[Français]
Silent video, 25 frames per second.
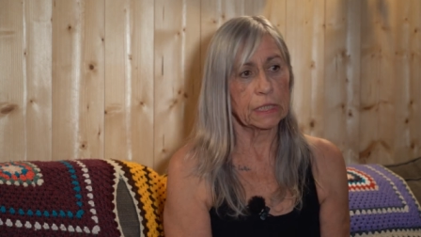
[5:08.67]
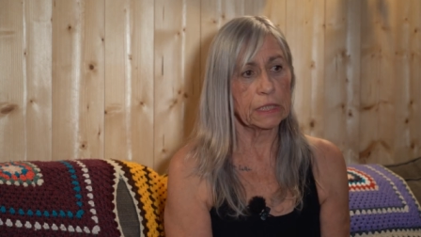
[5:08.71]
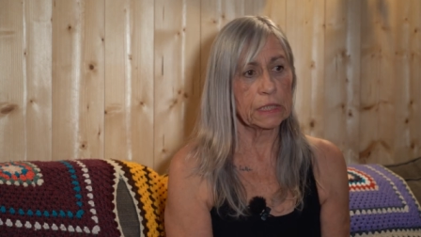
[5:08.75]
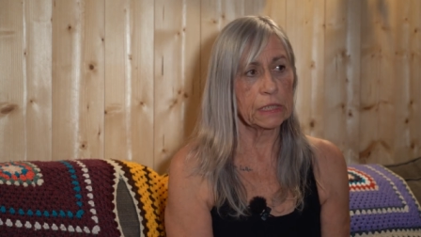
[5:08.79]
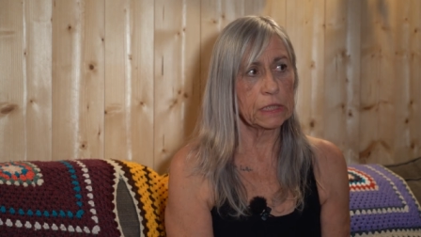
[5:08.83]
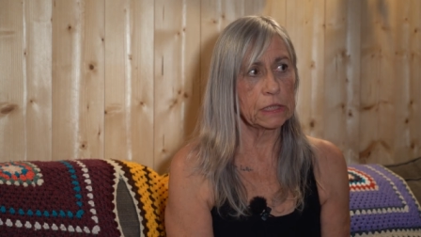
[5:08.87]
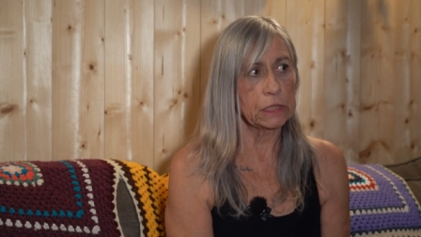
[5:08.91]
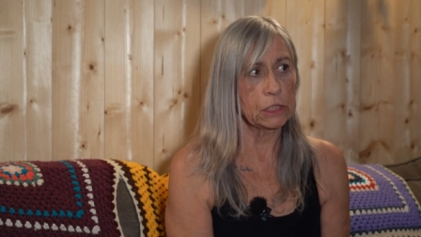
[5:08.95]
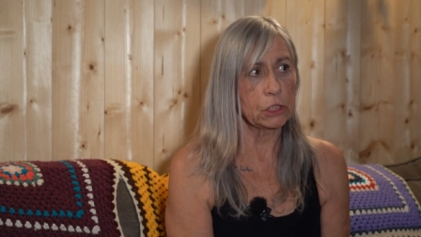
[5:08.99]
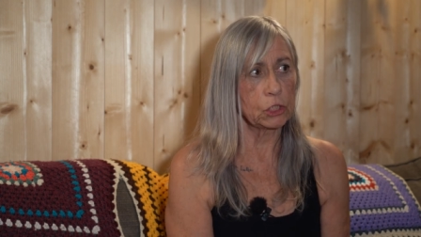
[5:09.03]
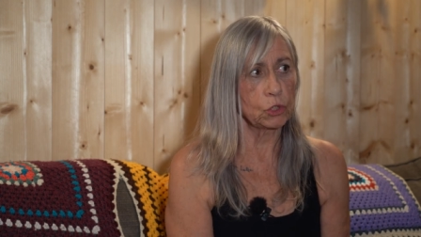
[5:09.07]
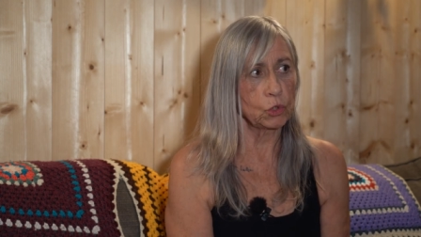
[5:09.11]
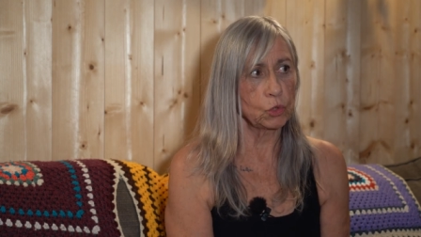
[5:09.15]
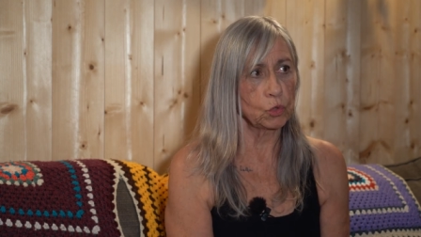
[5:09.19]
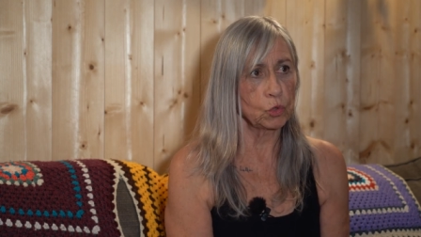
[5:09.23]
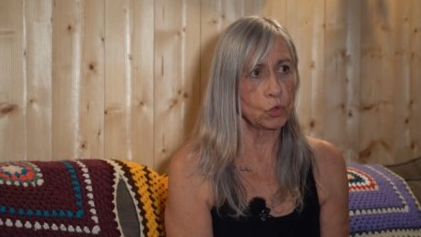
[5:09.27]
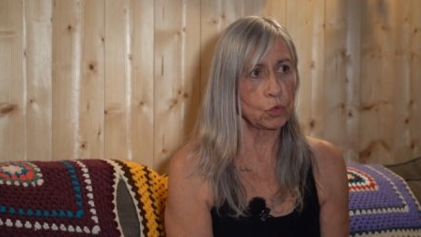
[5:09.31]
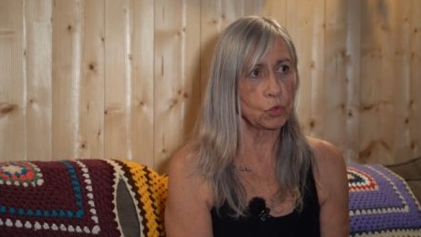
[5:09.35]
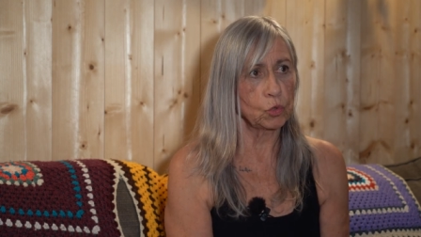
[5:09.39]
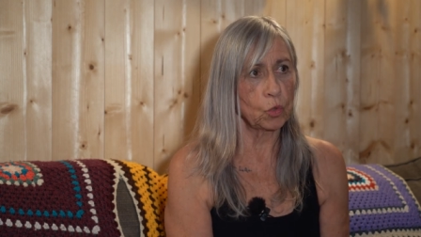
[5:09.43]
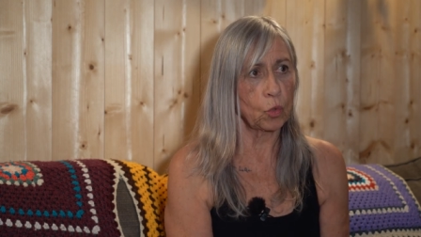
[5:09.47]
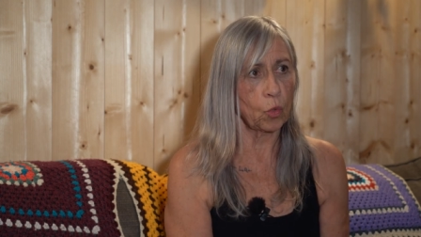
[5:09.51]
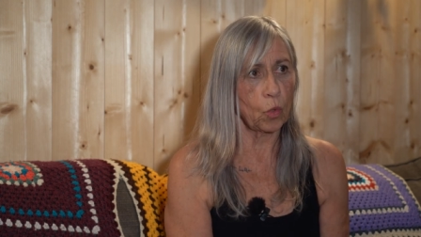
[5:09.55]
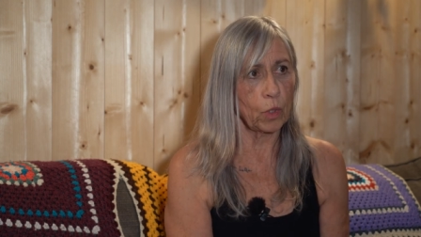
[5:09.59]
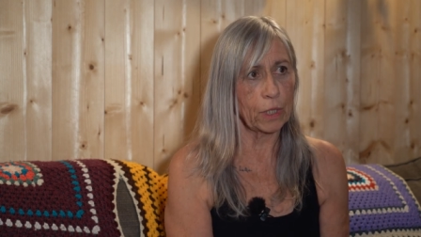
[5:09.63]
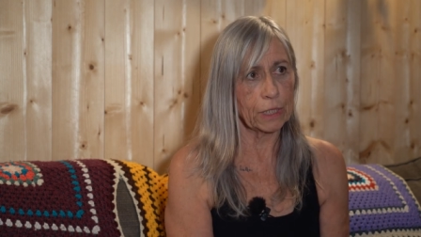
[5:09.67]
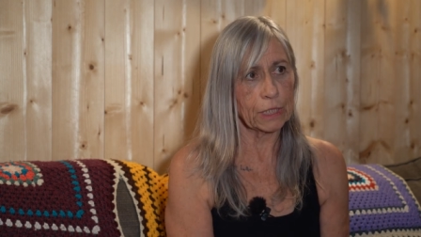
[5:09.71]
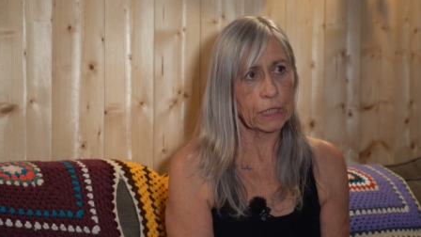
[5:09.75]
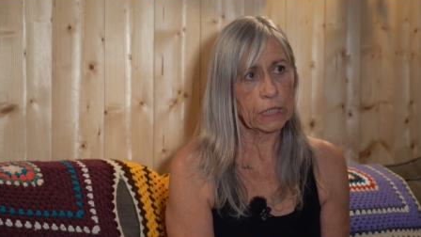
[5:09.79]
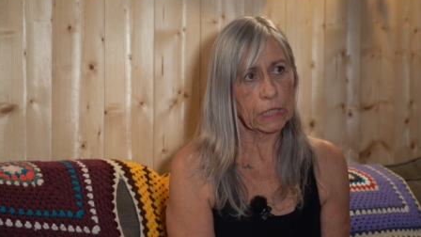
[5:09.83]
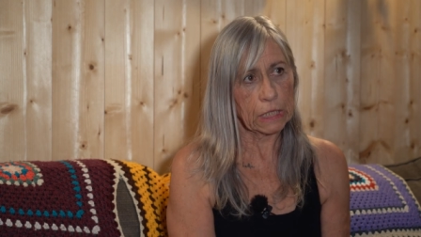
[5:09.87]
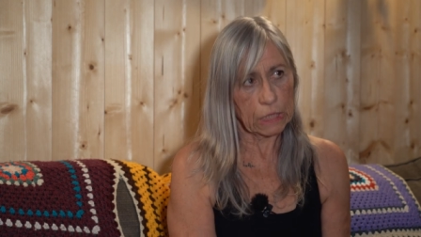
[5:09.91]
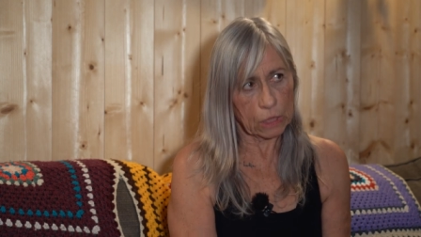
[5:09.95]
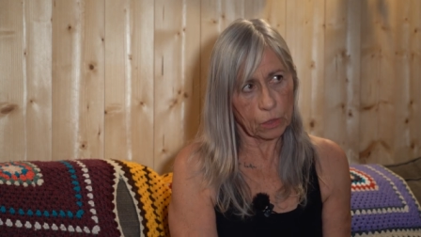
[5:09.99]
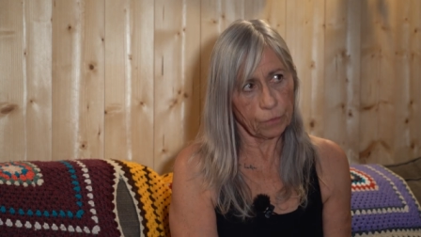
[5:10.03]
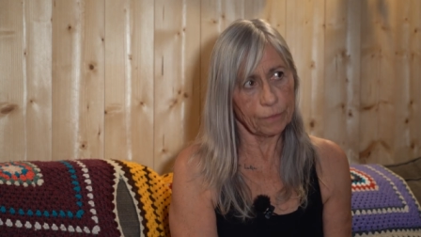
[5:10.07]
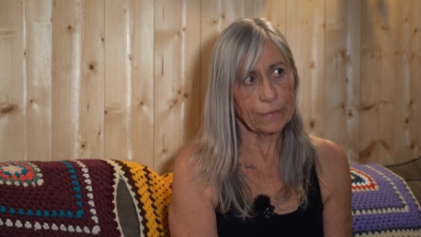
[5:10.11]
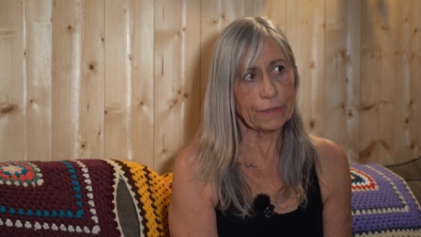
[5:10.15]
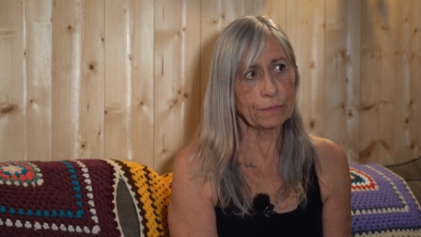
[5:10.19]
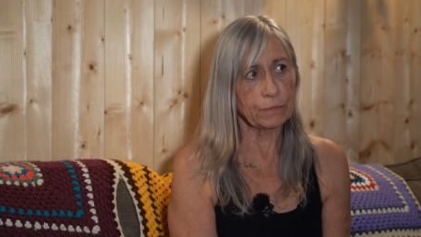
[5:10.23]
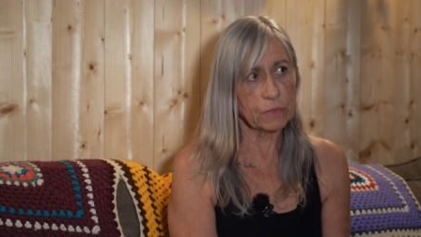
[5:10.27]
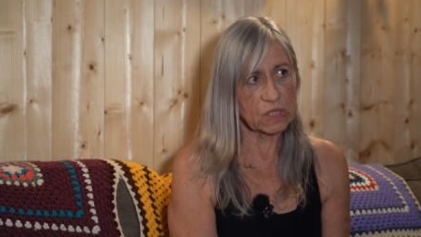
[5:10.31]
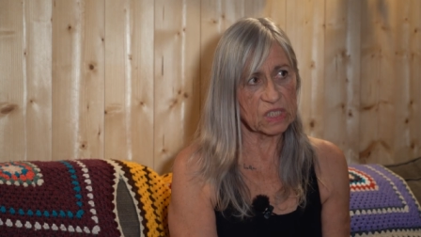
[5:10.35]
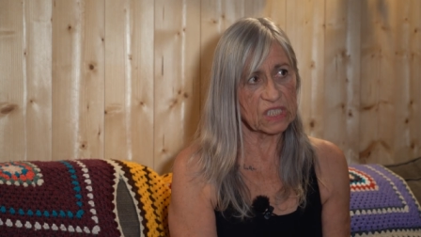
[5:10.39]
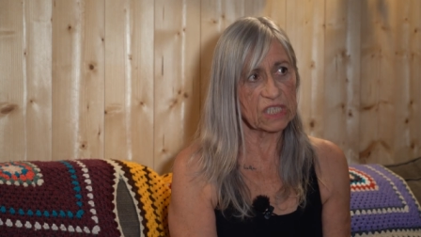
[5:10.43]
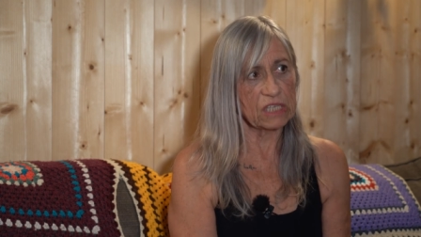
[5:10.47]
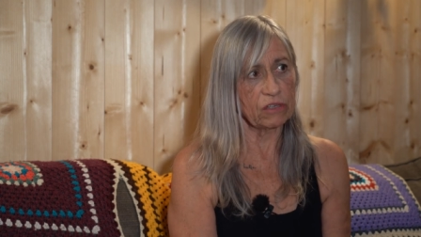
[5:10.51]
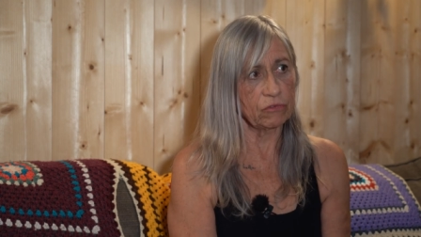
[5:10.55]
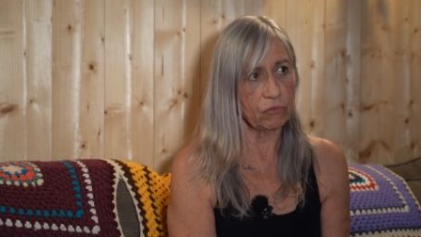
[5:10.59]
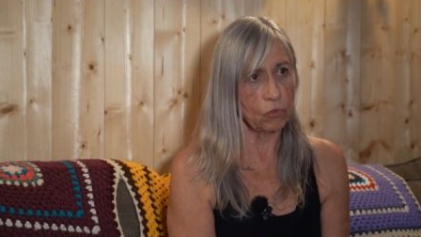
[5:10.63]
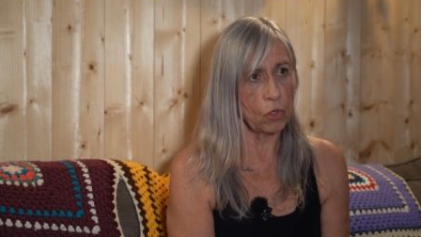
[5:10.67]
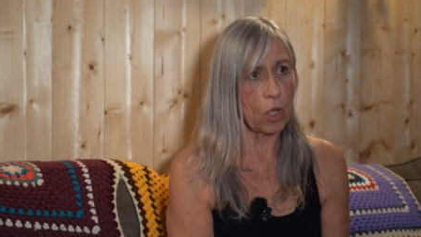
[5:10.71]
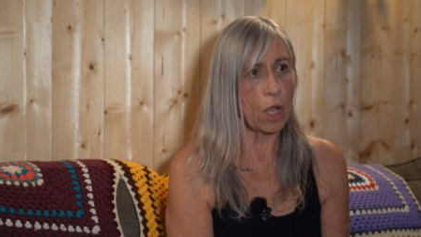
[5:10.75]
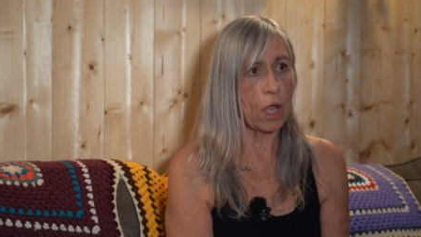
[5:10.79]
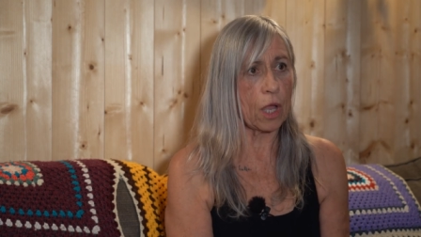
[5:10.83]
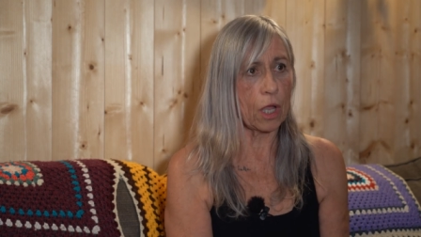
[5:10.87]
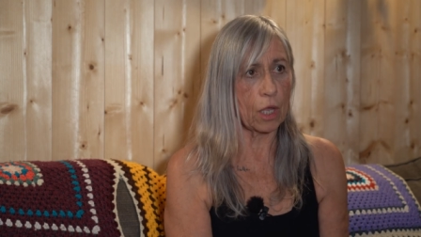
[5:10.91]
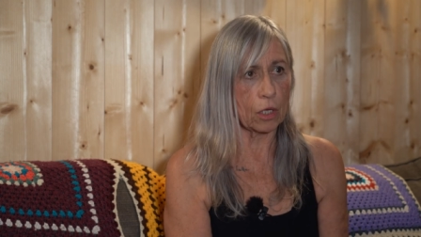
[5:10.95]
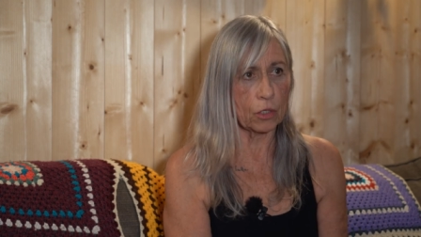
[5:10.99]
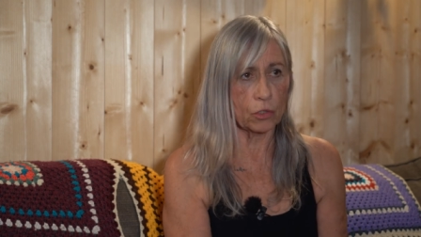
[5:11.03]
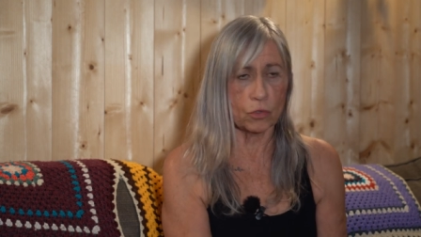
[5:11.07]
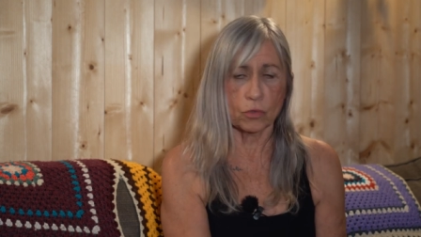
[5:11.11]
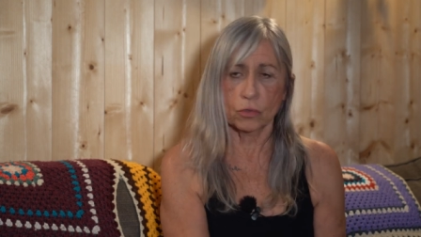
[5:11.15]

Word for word: et je crois quand même savoir